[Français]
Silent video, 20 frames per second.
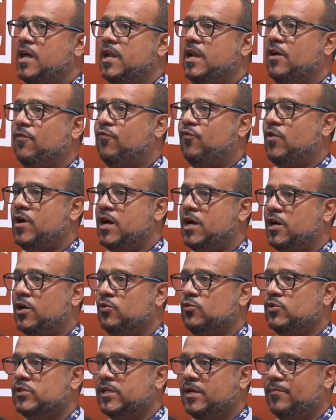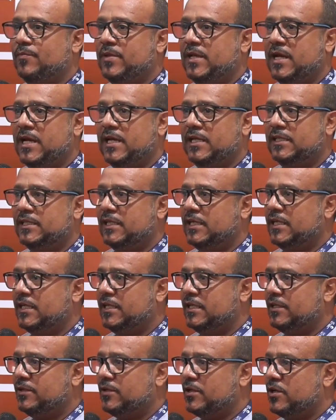La foire nous a bien
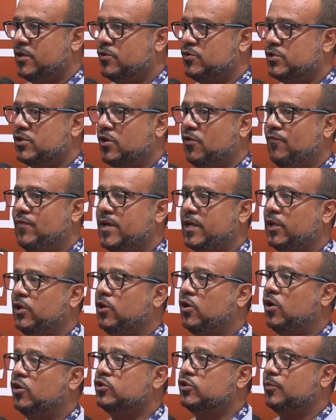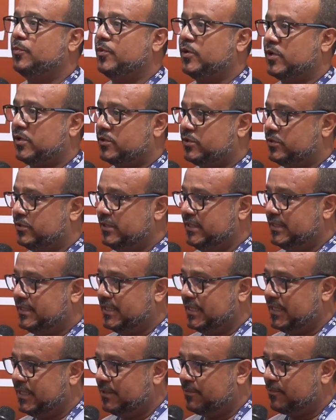aidés, elle nous a ouvert une grande
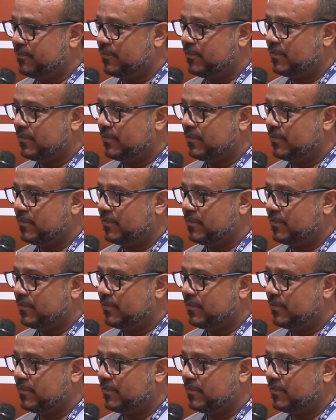opportunité